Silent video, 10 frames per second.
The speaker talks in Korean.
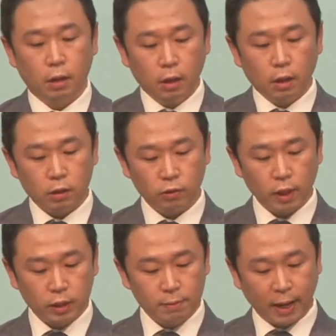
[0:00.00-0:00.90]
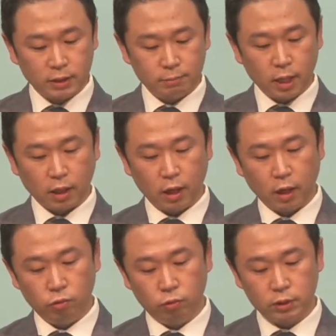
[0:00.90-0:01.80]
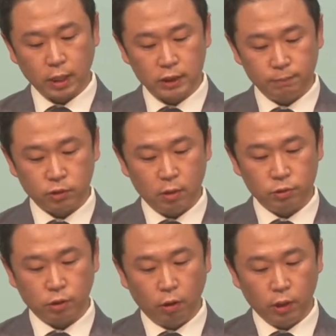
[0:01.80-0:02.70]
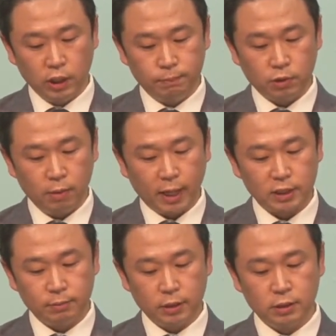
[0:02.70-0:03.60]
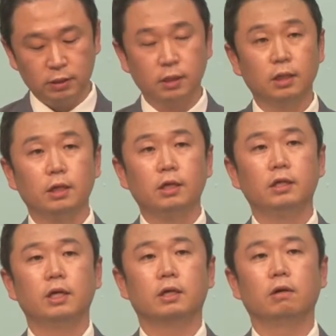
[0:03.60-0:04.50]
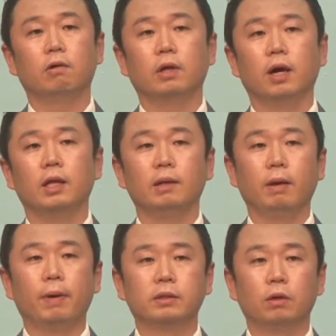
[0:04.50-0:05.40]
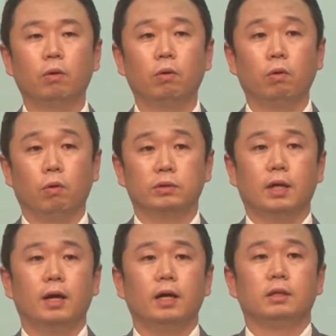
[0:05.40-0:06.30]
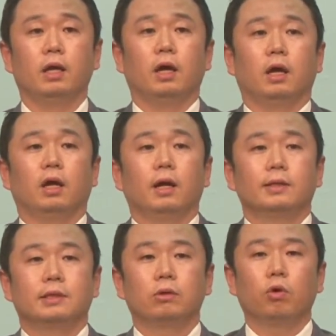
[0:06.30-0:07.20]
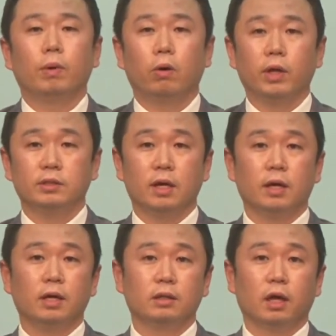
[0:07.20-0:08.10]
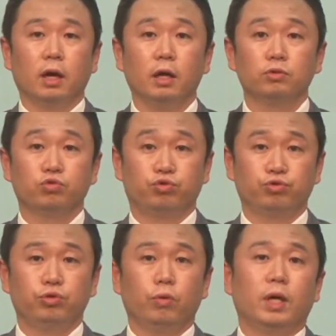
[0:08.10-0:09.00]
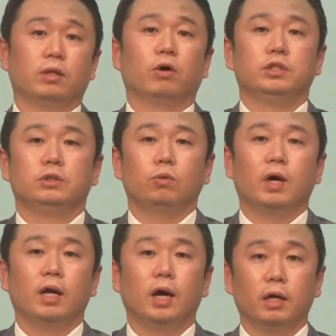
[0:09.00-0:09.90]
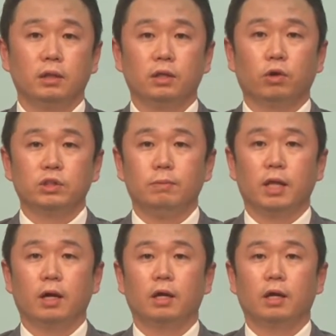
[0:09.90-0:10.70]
그런데 그 마지막에 6장 10절부터 20절 말씀에는 이제 그렇게 하나님의 백성으로 살아갈 때 사도 바울이 생각할 때 중요한 것이 또 하나 있는 것입니다.